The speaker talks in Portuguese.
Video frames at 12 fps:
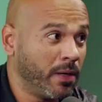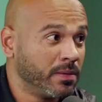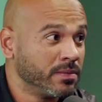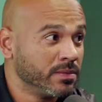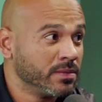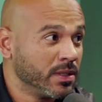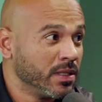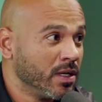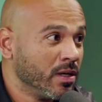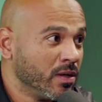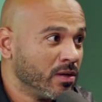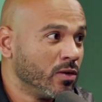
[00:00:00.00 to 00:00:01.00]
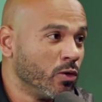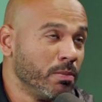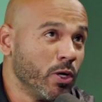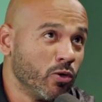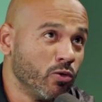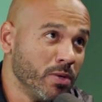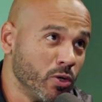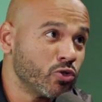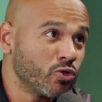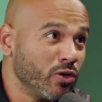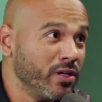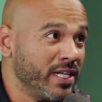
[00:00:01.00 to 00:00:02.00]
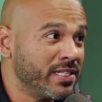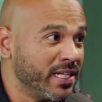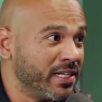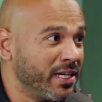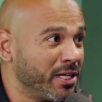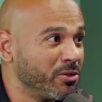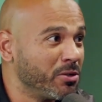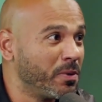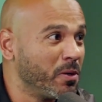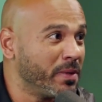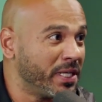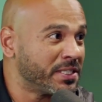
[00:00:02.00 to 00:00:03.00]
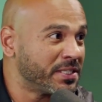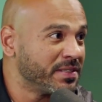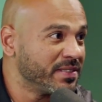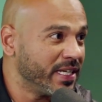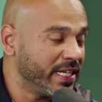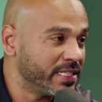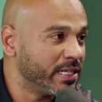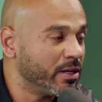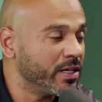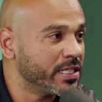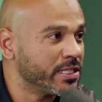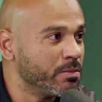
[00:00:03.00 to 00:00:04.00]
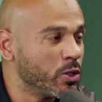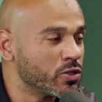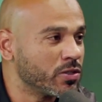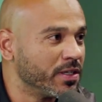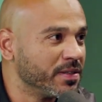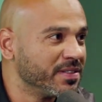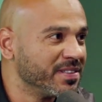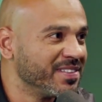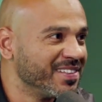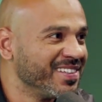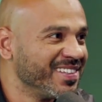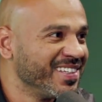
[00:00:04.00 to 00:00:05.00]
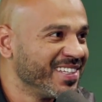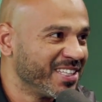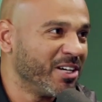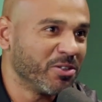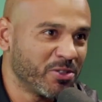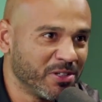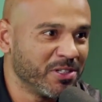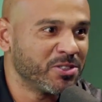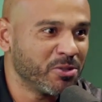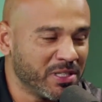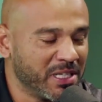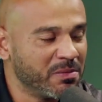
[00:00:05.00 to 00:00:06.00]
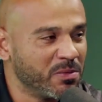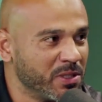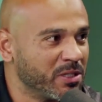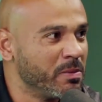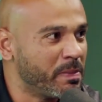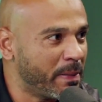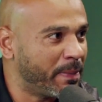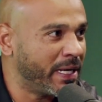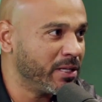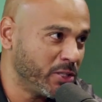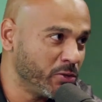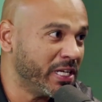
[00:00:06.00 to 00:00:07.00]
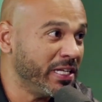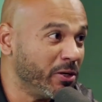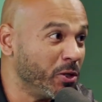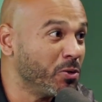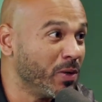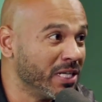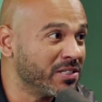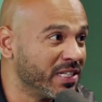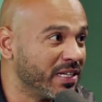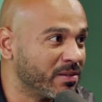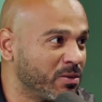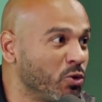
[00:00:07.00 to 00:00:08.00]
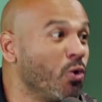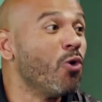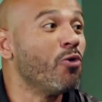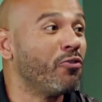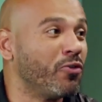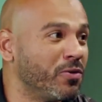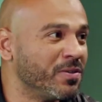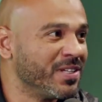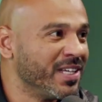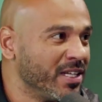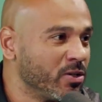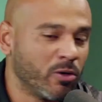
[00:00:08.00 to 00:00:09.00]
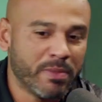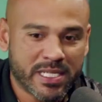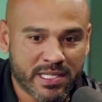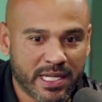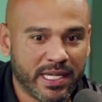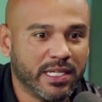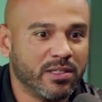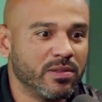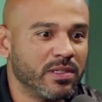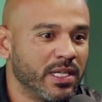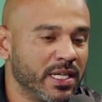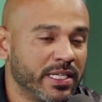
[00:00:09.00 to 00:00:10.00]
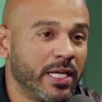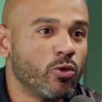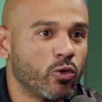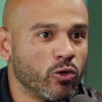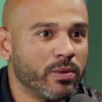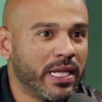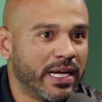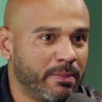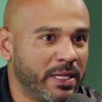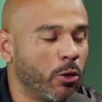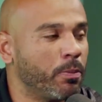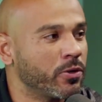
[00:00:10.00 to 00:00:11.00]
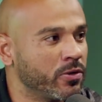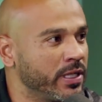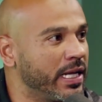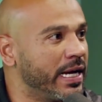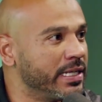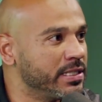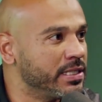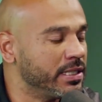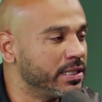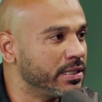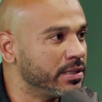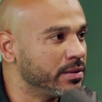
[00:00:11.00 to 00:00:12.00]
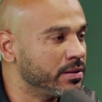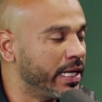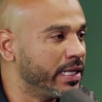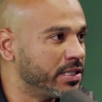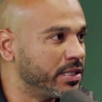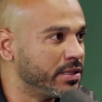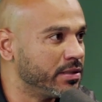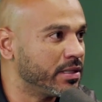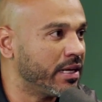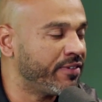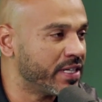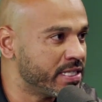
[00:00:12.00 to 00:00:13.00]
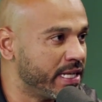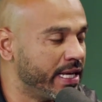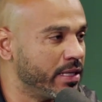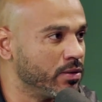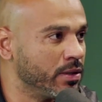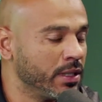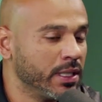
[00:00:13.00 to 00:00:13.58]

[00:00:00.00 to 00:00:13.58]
quer é parte esportiva. O meu, o meu sonho é ser treinador do Palmeiras. Esse é, esse oh! é meu sonho. Então eu tô estudando muito, tô me preparando. Tenho 38 anos, né? Tô sim, novo, sim. começando. Tem um clube lá que me dá a oportunidade de, né, de estar tá fazendo,